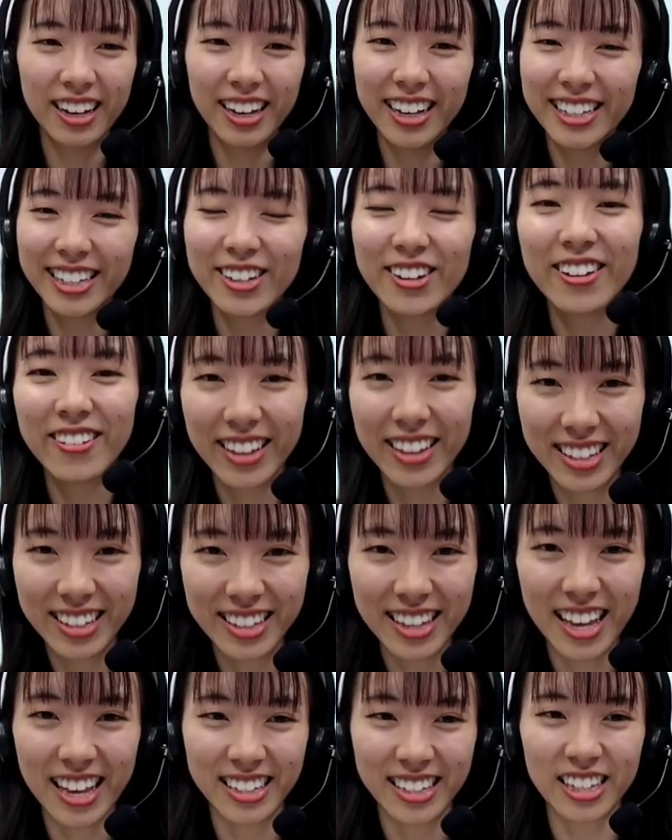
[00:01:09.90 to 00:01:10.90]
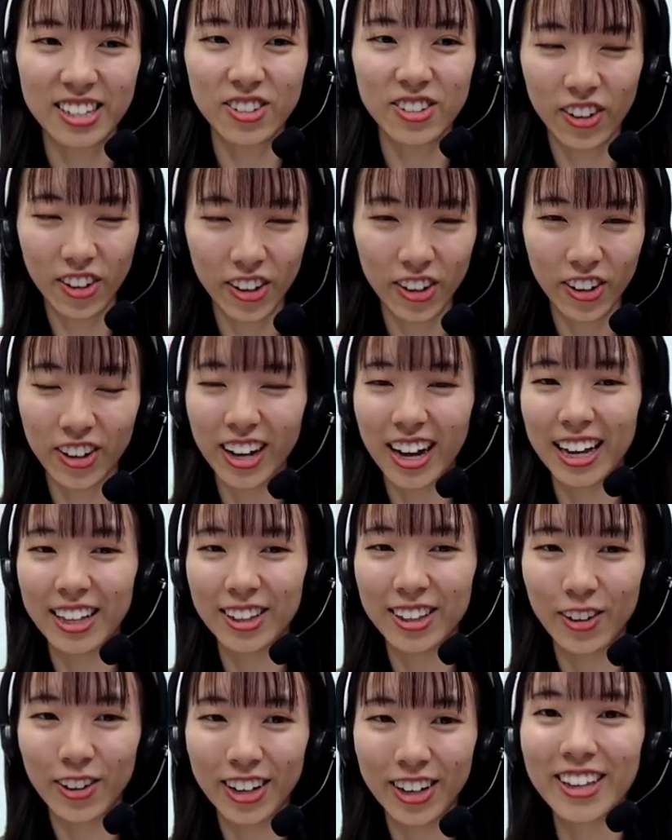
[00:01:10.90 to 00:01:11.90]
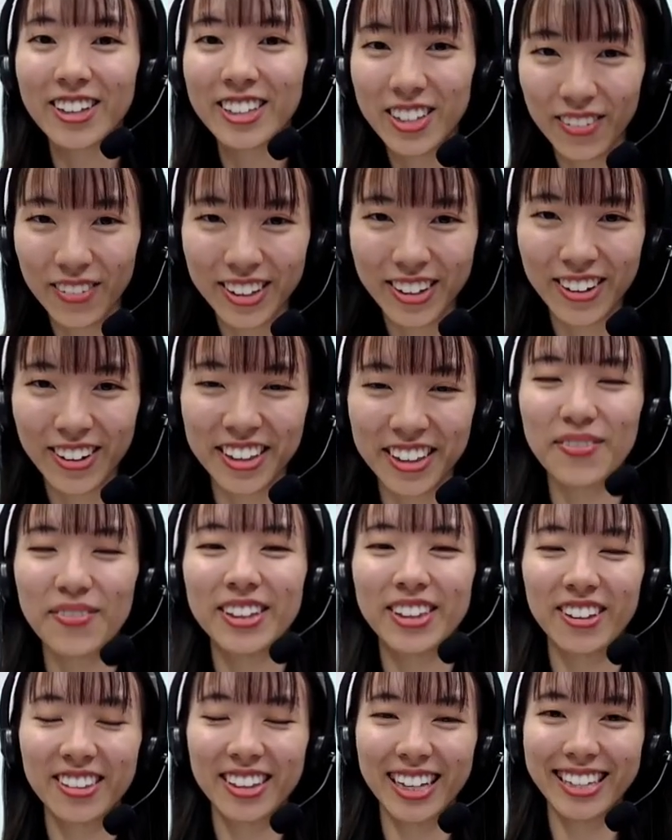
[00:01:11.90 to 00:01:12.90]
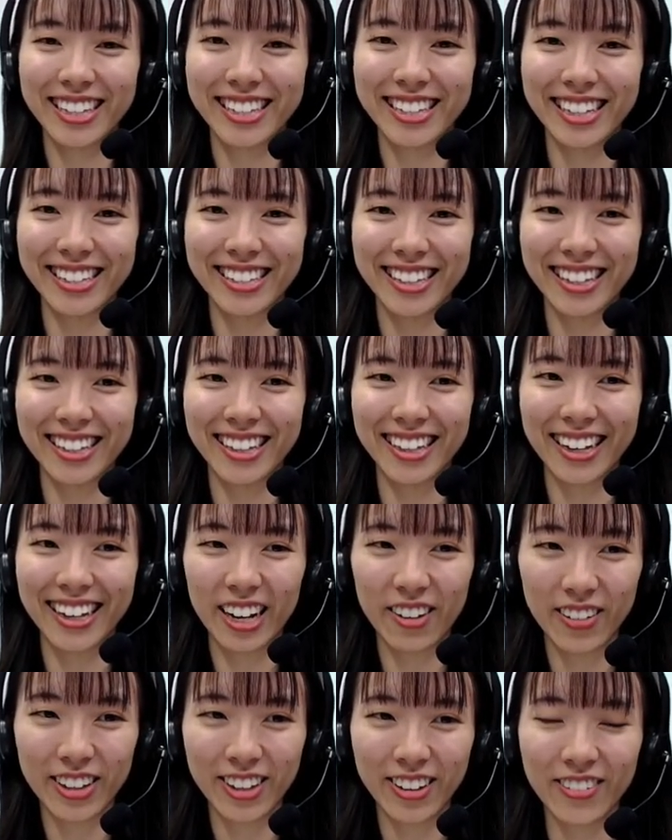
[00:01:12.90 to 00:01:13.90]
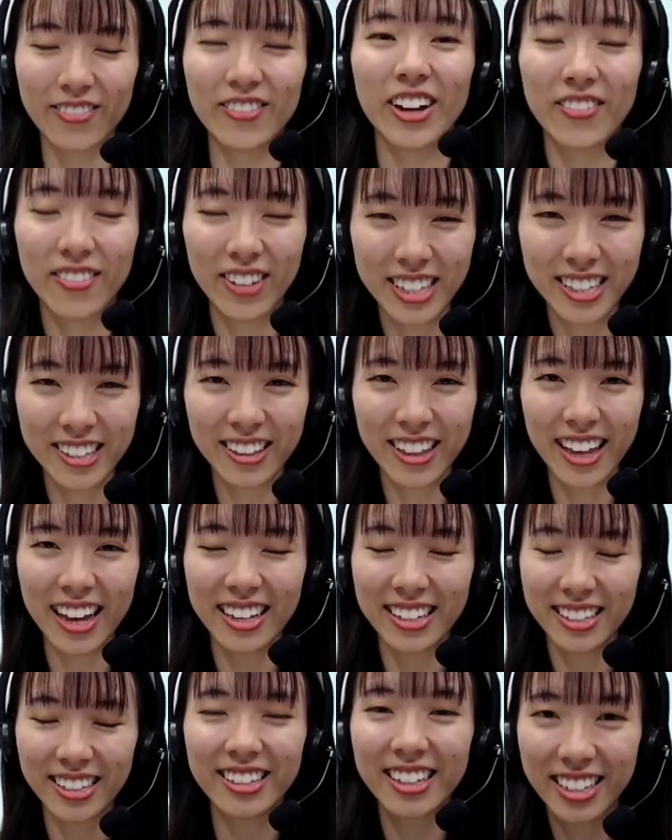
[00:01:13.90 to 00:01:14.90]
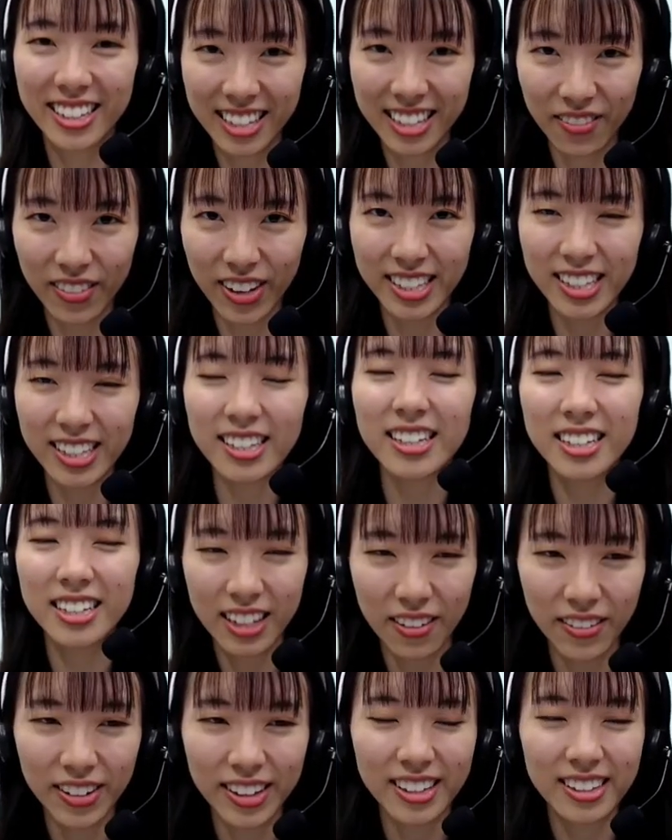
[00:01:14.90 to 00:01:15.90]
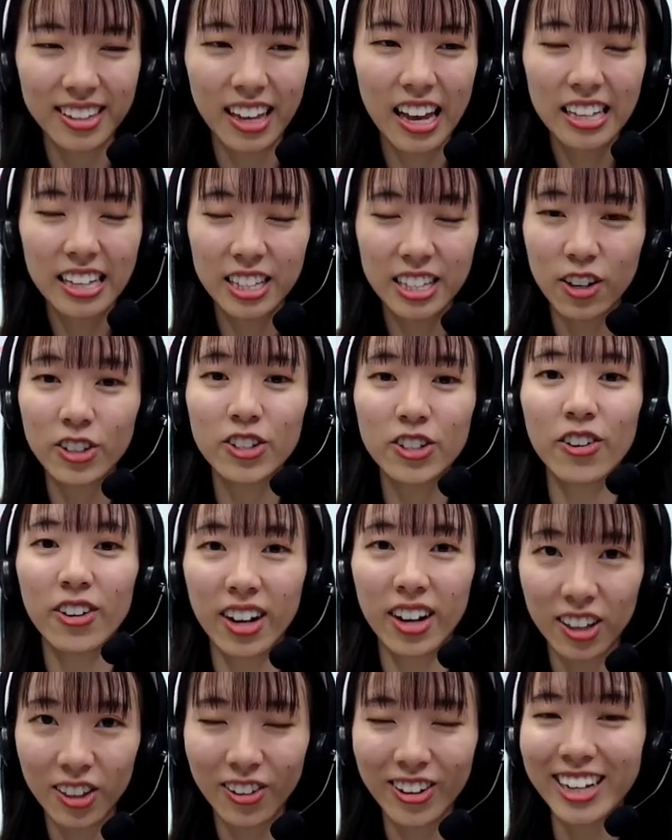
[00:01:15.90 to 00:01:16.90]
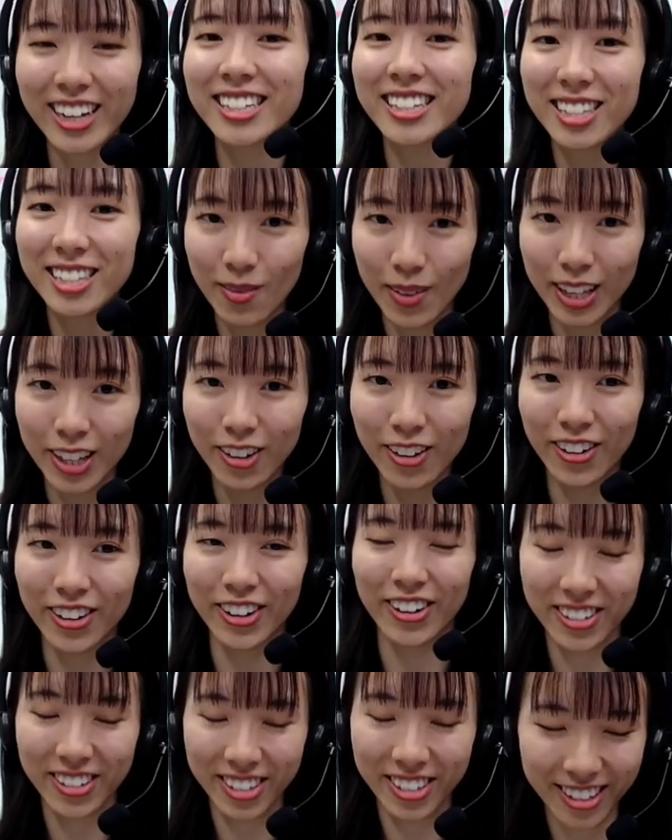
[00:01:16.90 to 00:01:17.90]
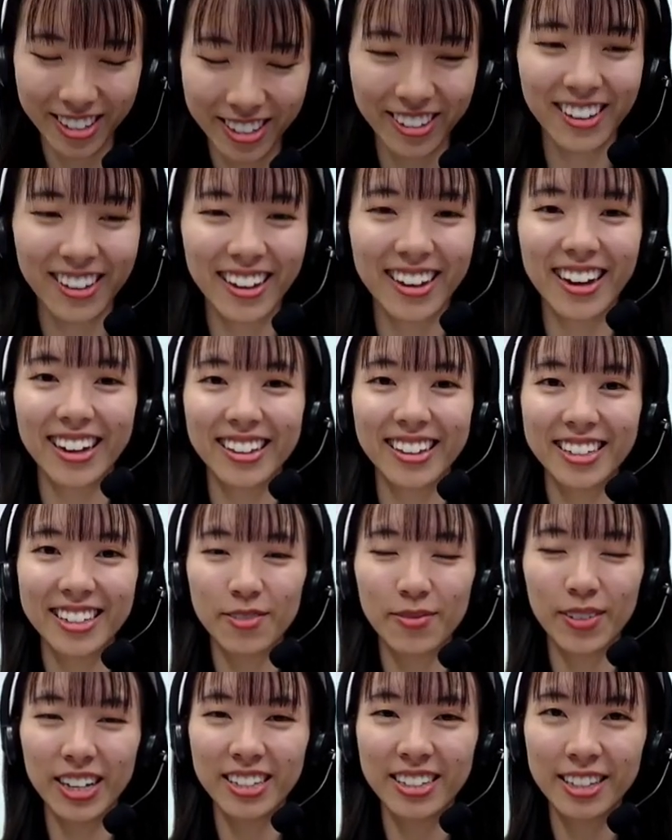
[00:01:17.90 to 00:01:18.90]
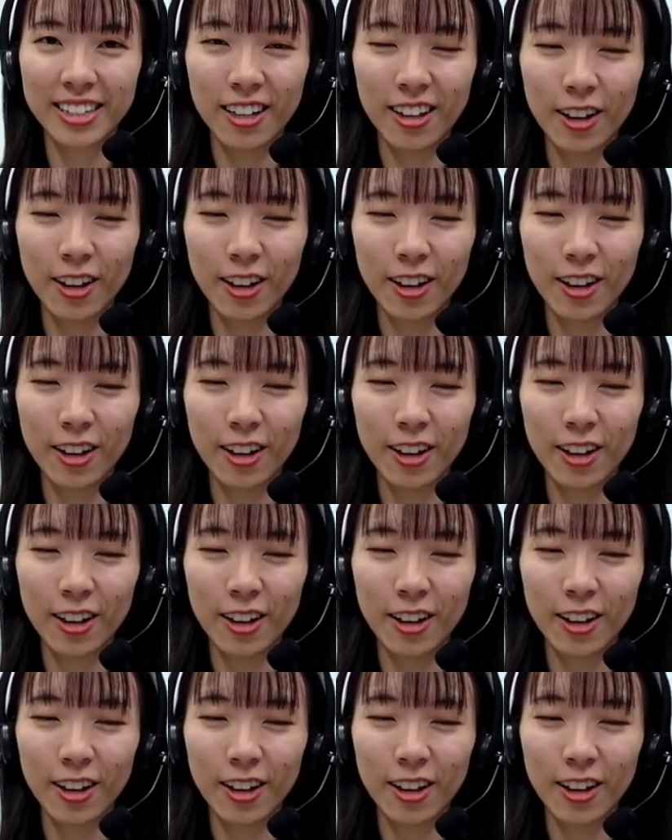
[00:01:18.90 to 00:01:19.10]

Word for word: それではですね、早速、あの、企業様の方にバトンタッチさせていただければと思いますので、鈴木様、笹地様、自己紹介と会社説明の方よろしくお願いいたします。